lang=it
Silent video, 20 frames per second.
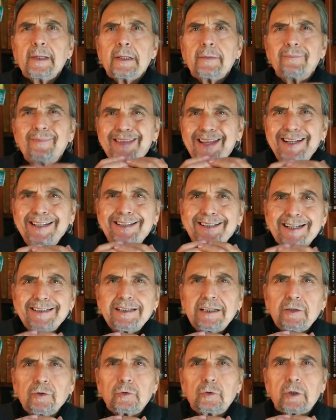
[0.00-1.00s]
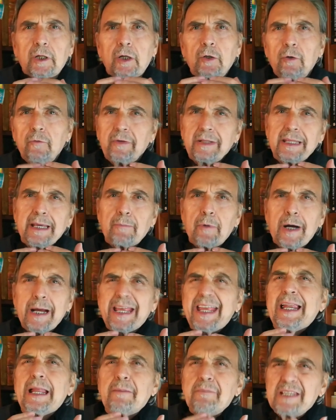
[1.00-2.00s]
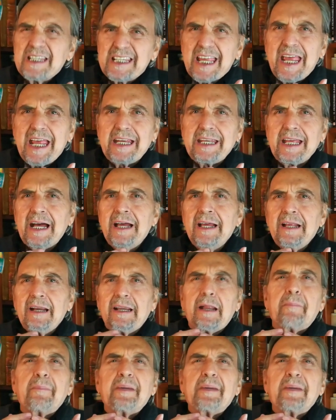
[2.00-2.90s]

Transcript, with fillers: nel traditore noi vediamo anche la miseria, la